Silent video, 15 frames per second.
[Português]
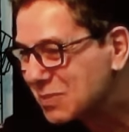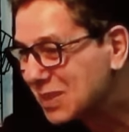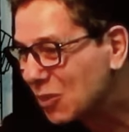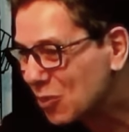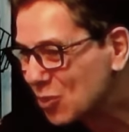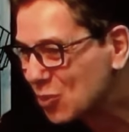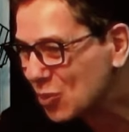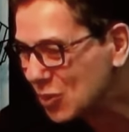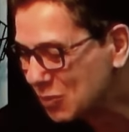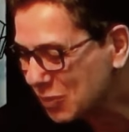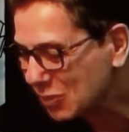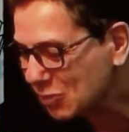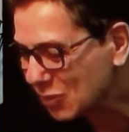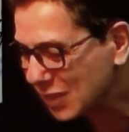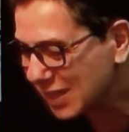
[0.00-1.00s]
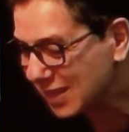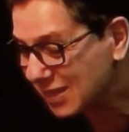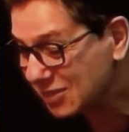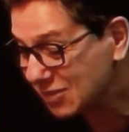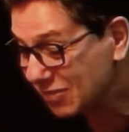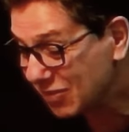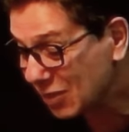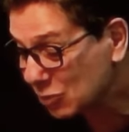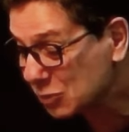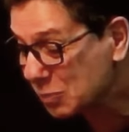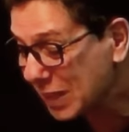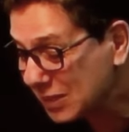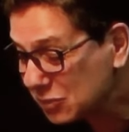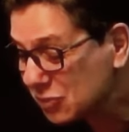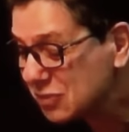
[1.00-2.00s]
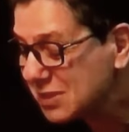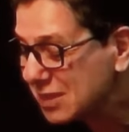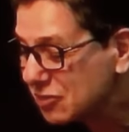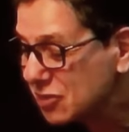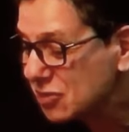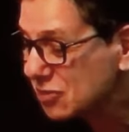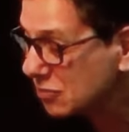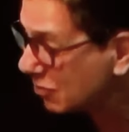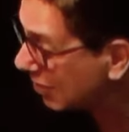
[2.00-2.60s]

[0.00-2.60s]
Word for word: me dá um orgulho muito grande ver os bem-sucedidos,